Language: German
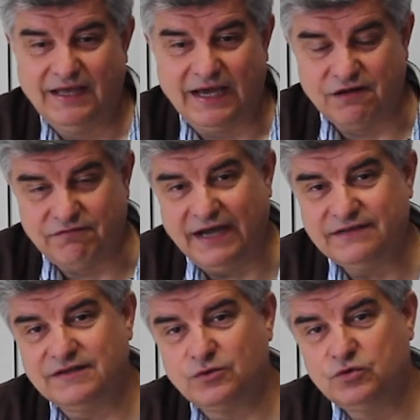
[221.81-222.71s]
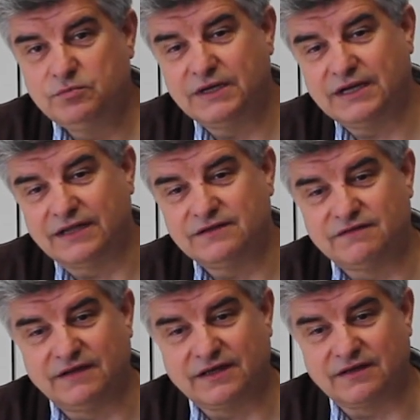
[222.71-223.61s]
Eine weithin
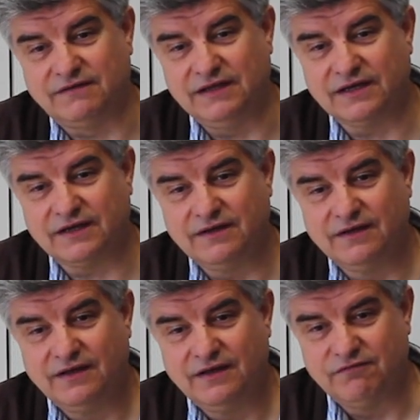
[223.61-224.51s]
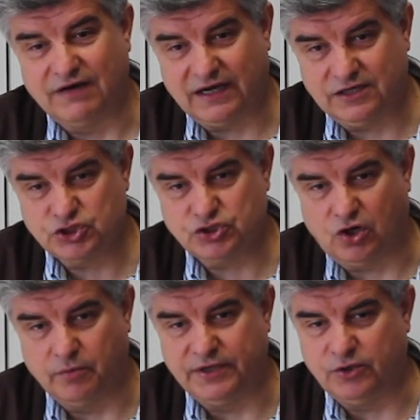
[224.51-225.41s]
unbekannte Sekretärin war
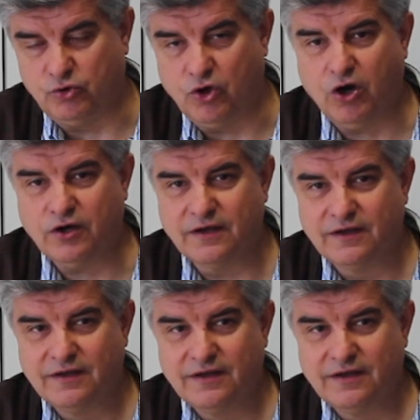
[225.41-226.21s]
gestorben in New York